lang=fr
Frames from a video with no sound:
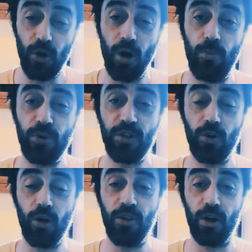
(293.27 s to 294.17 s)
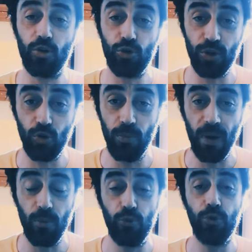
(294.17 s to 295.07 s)
elle aura un petit rôle dans Juju
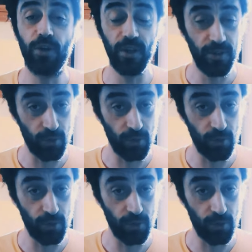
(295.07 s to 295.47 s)
coupable de Clint